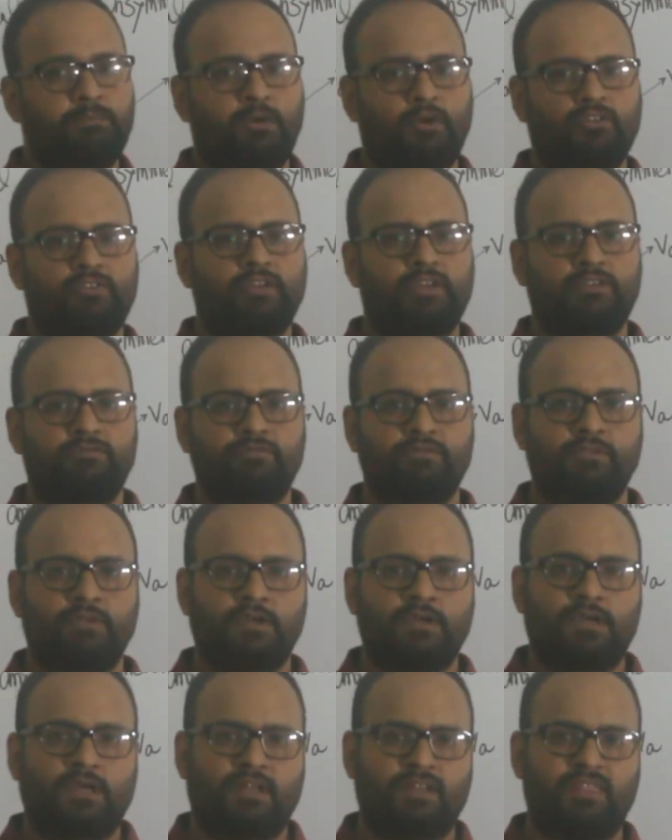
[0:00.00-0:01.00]
পজিটিভ
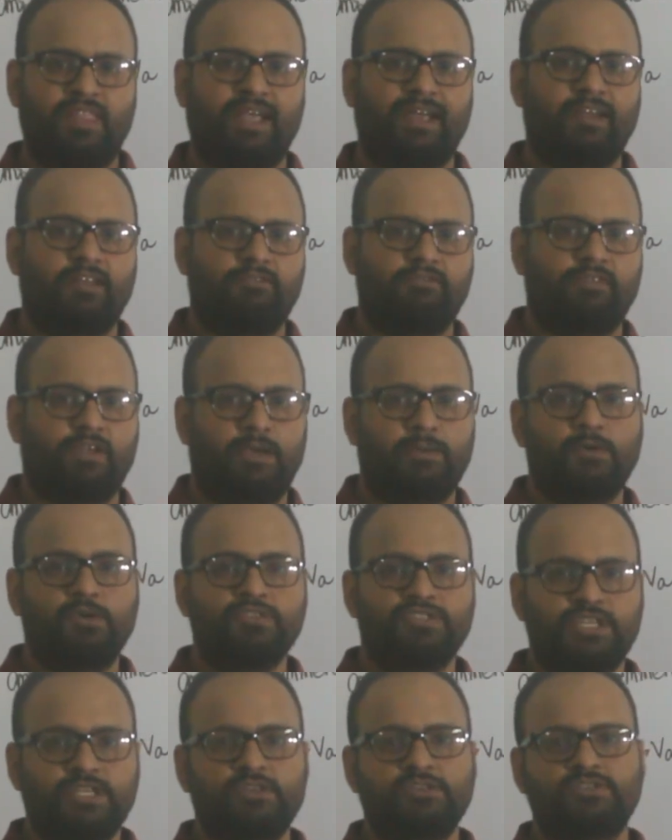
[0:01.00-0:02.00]
নেগেটিভ এবং
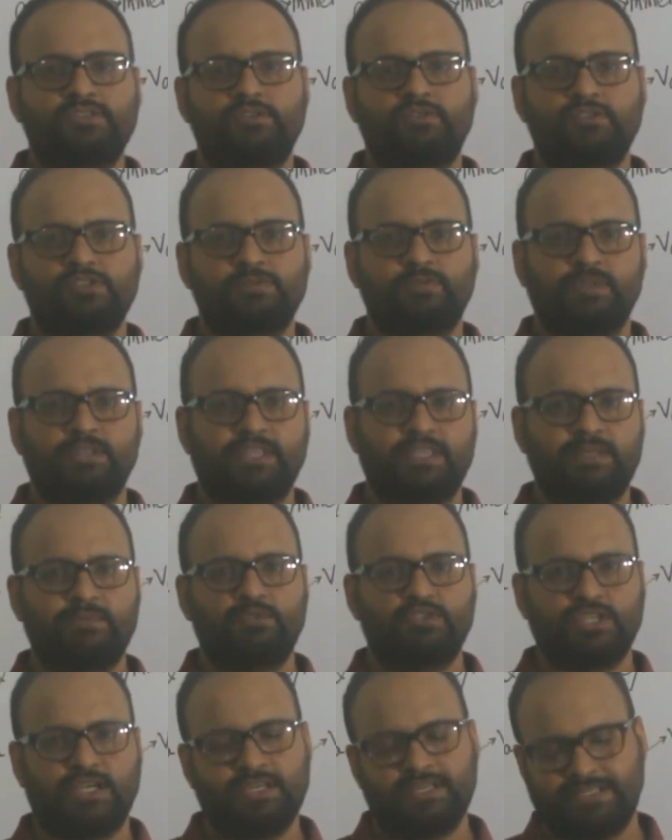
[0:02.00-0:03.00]
জিরো সিকোয়েন্স বলতে কী
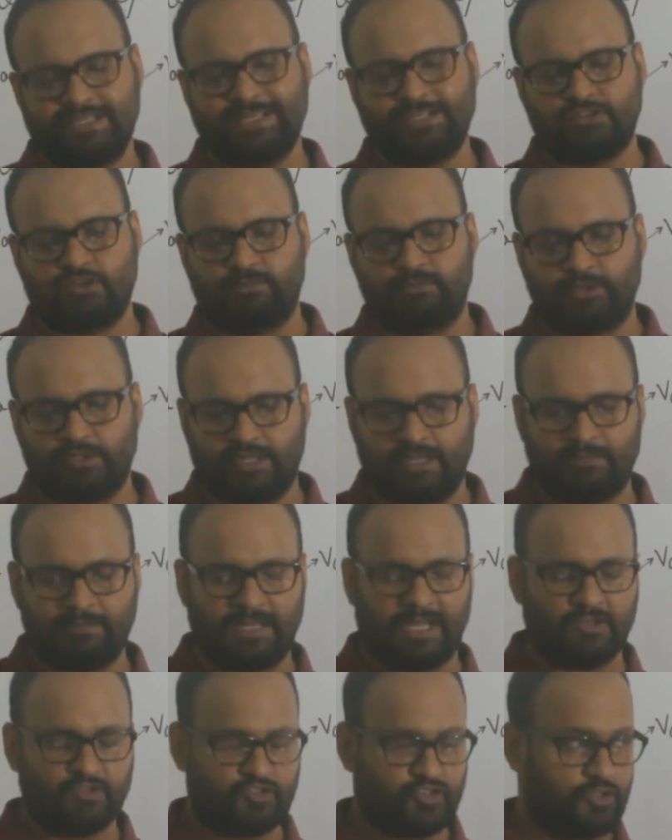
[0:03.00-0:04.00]
বোঝায় সেই সম্পর্কে
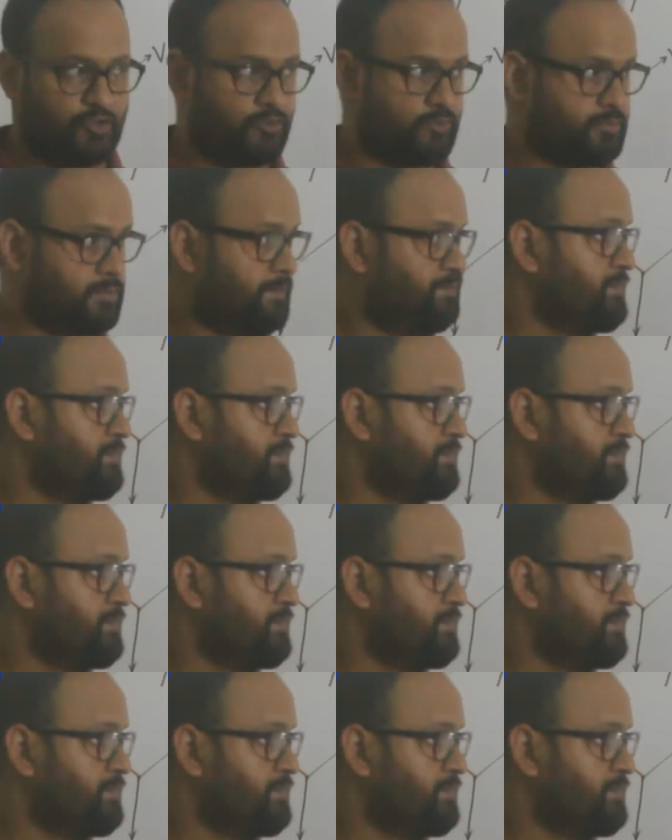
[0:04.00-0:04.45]
আমরা আলোচনা করব